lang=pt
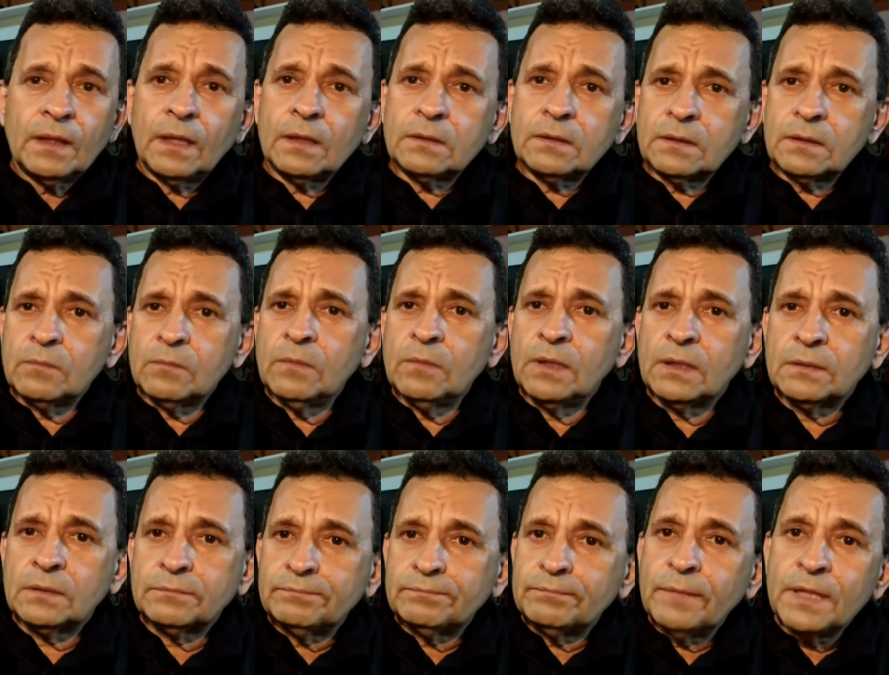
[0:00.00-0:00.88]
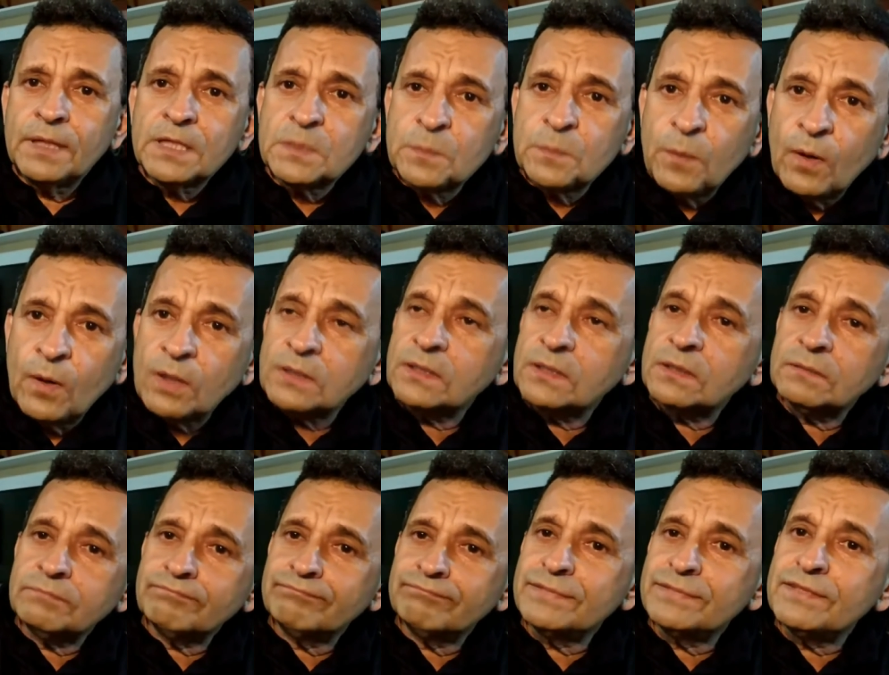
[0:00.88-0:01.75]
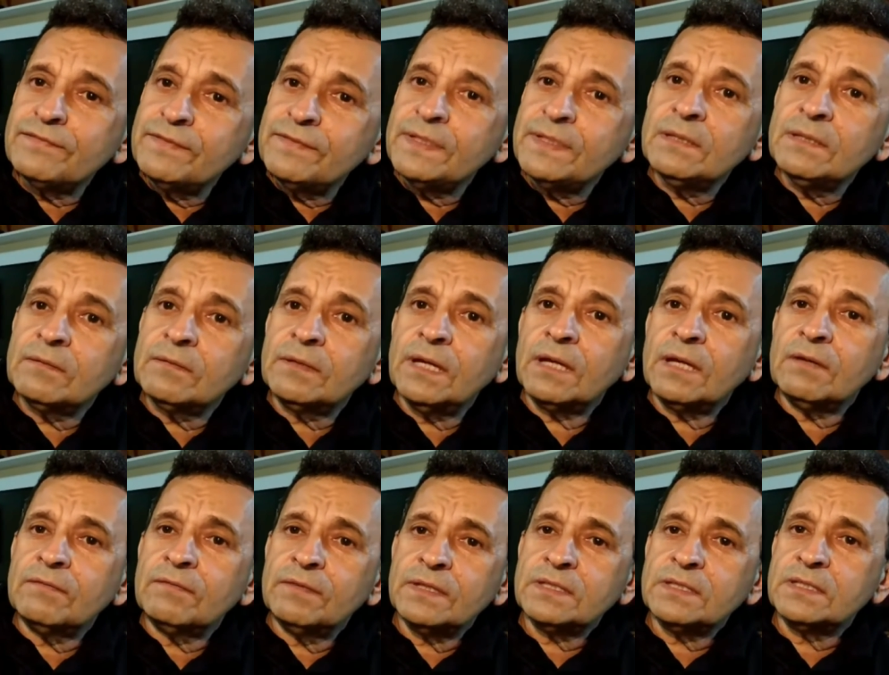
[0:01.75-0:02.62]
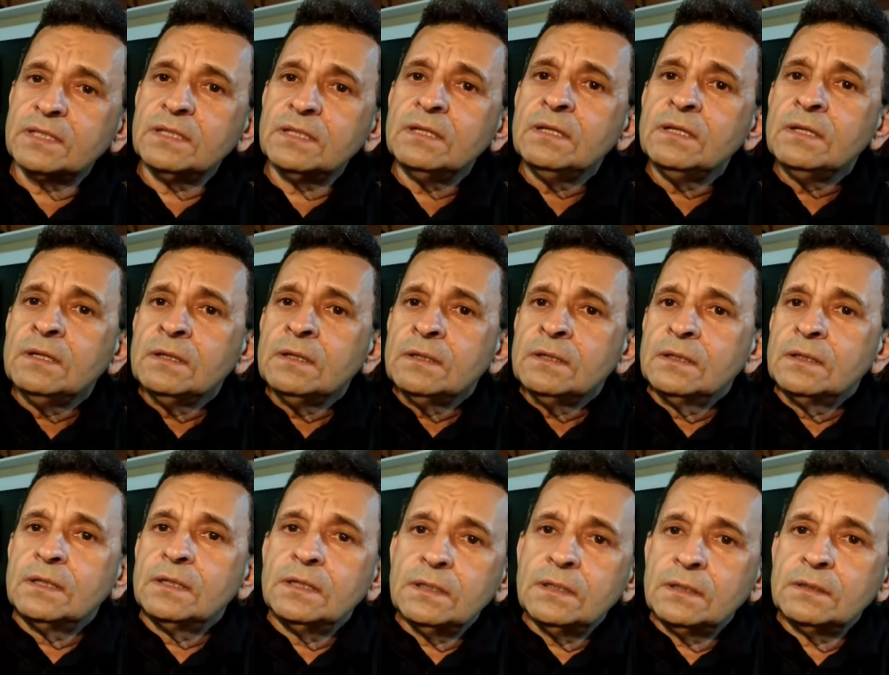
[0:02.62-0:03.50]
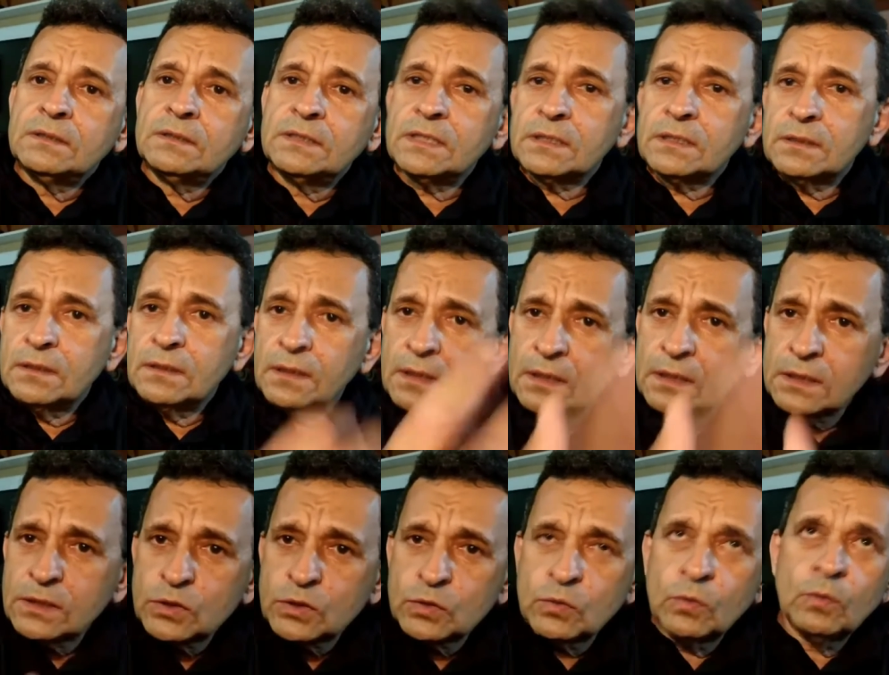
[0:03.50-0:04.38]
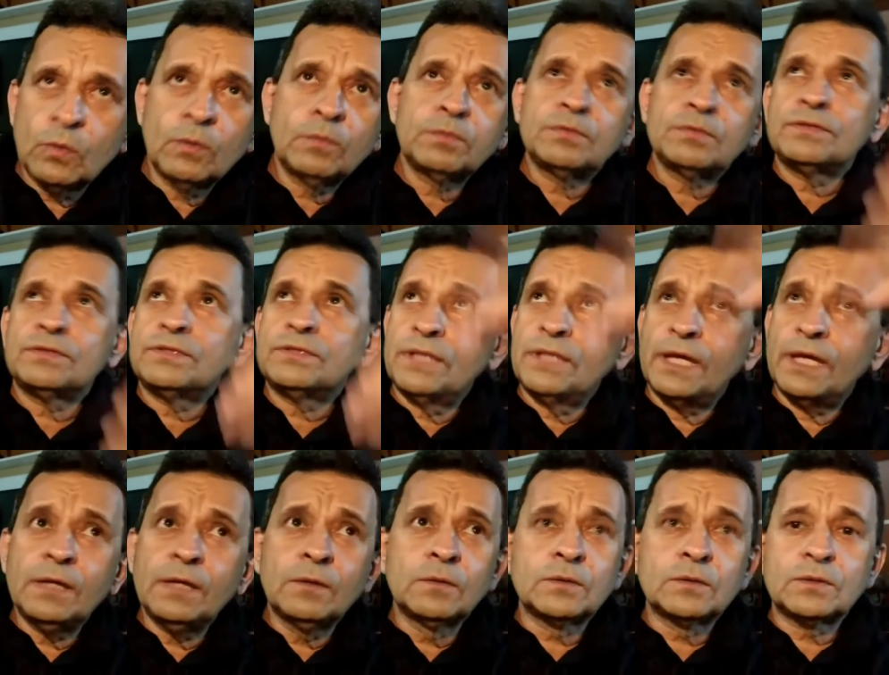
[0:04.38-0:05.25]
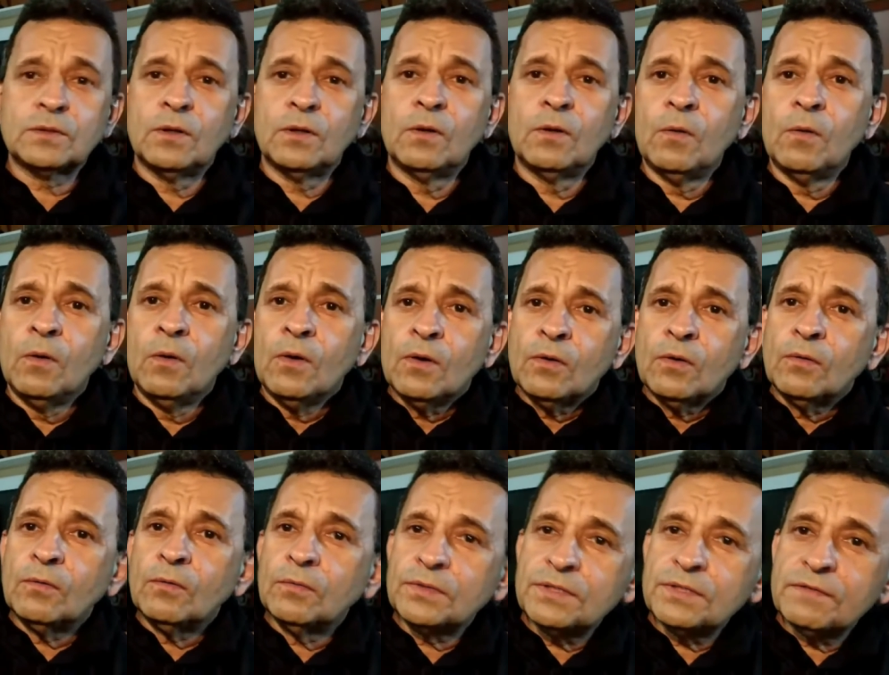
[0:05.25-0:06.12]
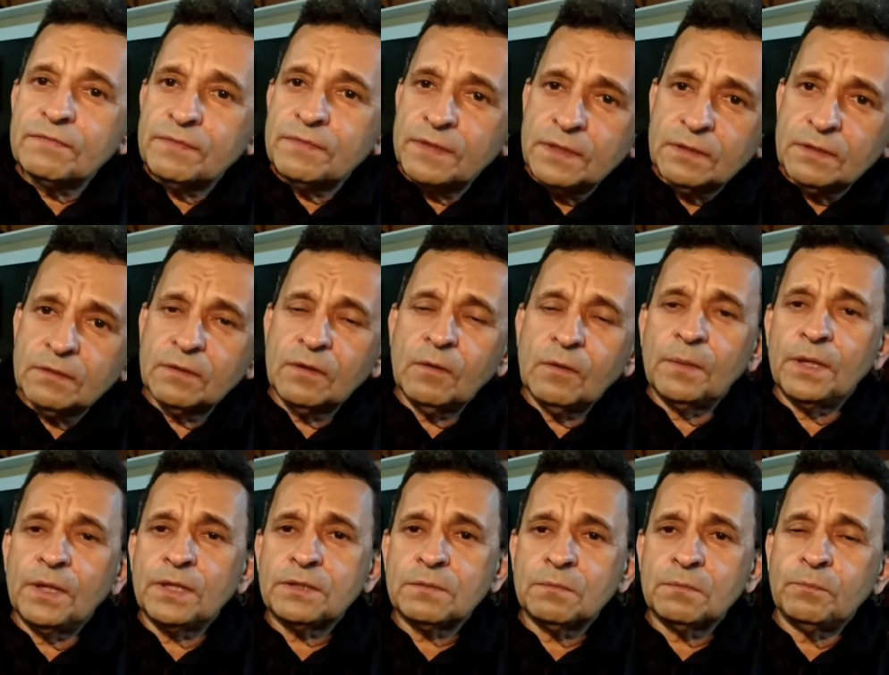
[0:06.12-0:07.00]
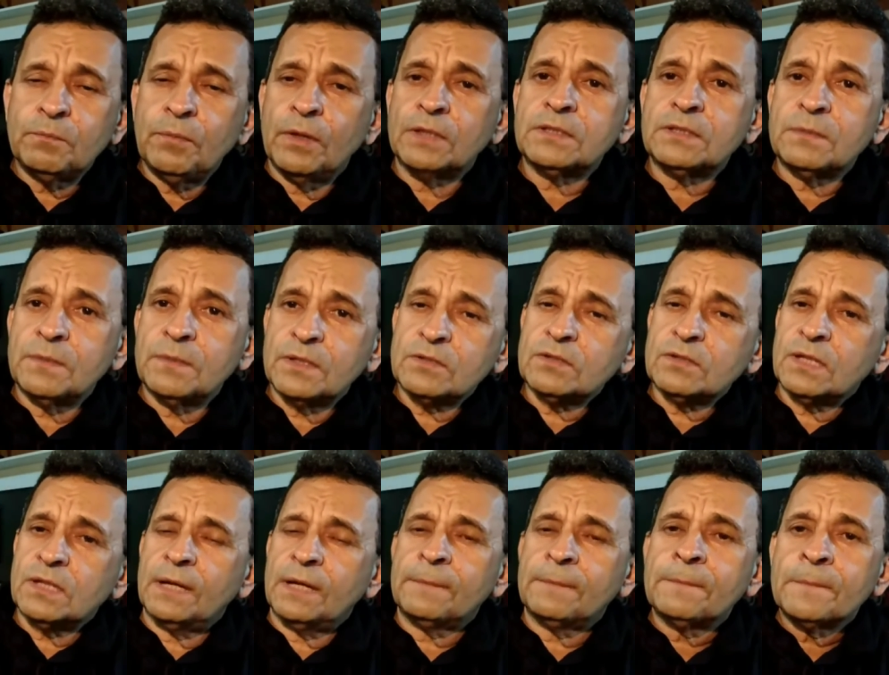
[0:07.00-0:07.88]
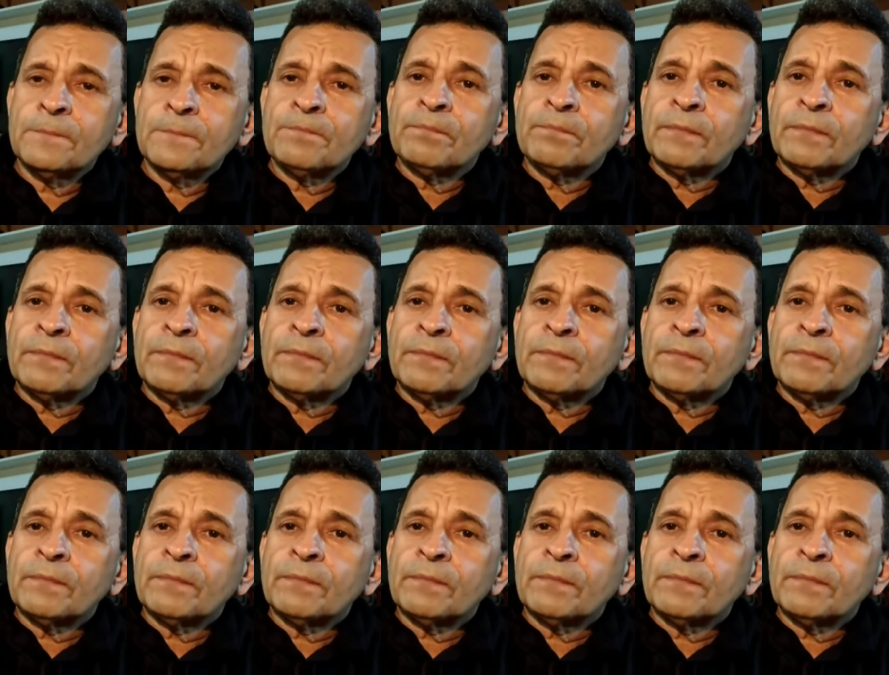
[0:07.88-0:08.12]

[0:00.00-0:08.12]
quero ter uma, uma resposta divina, eu quero ver se, é, se Cristo, ou Deus ou o divino realmente possa me ajudar.